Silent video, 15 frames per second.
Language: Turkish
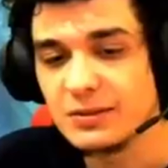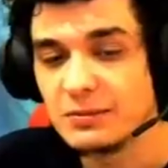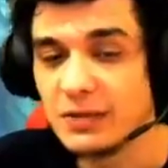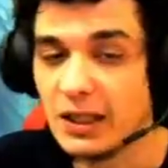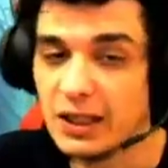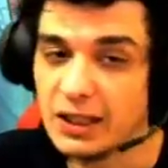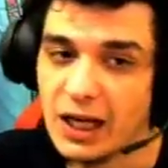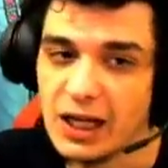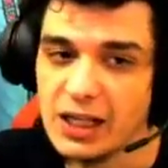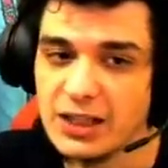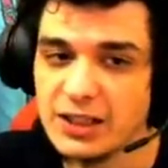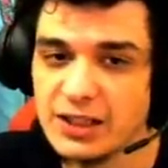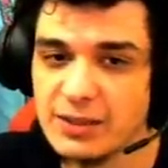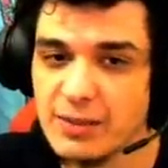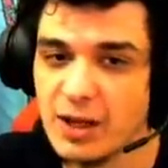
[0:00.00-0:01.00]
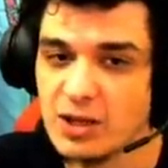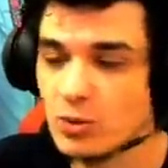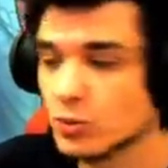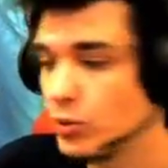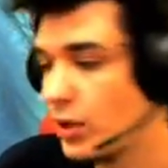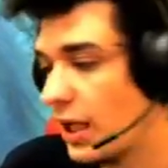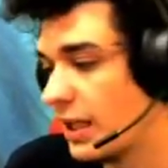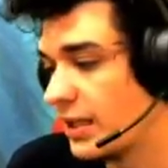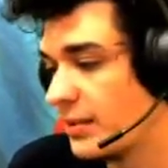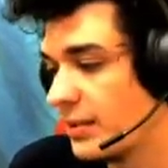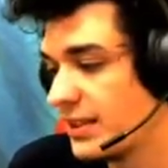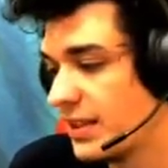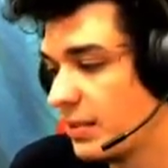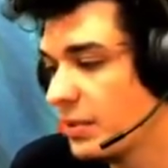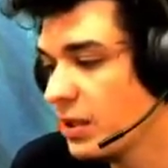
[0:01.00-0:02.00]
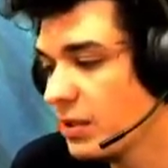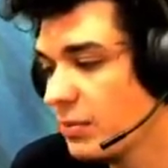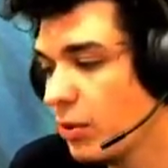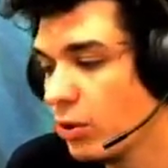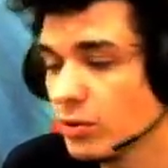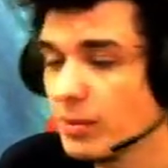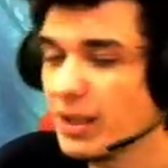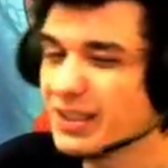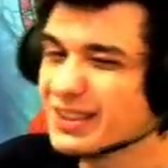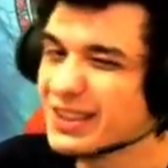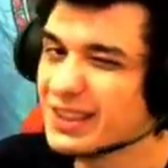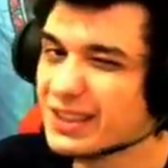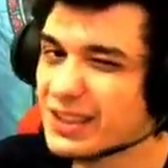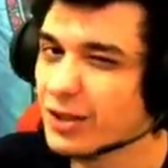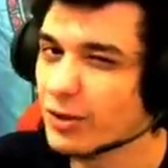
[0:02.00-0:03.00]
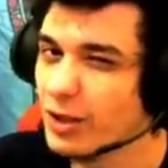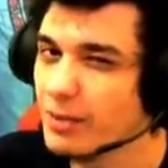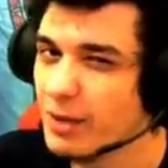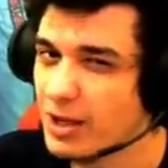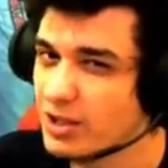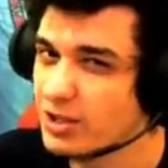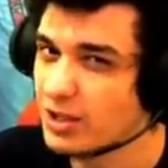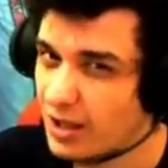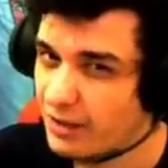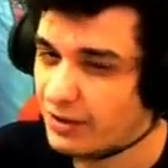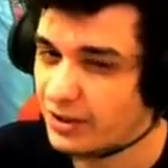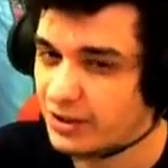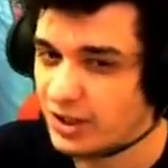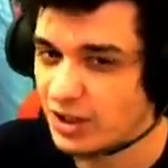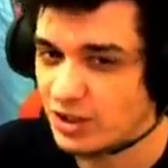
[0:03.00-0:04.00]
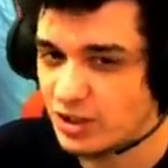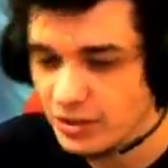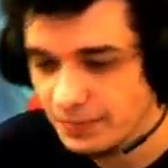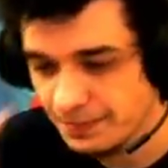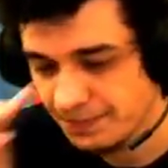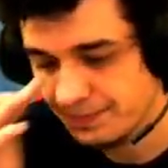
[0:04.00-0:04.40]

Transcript: Yani gayet iyi bence ödüllendirme sistemi. Murder Master 2'ye göre bence daha avantajlı.